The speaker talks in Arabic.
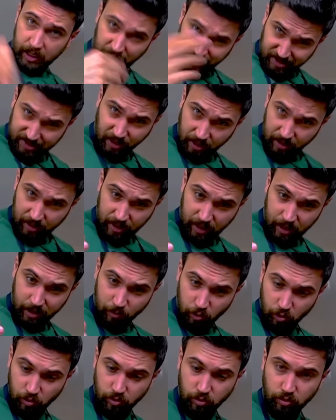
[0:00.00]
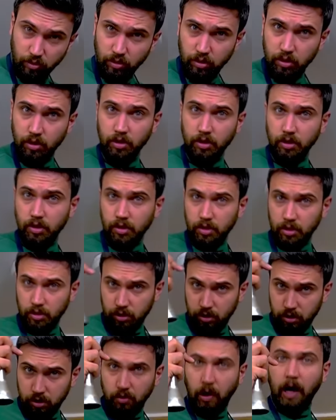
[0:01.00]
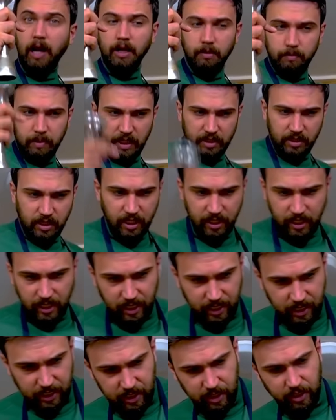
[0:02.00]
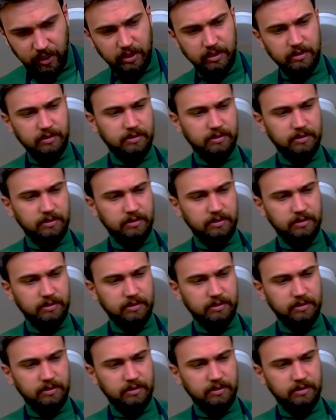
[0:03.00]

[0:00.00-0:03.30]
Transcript: عصره ليمون وعلى البلندر يا غالي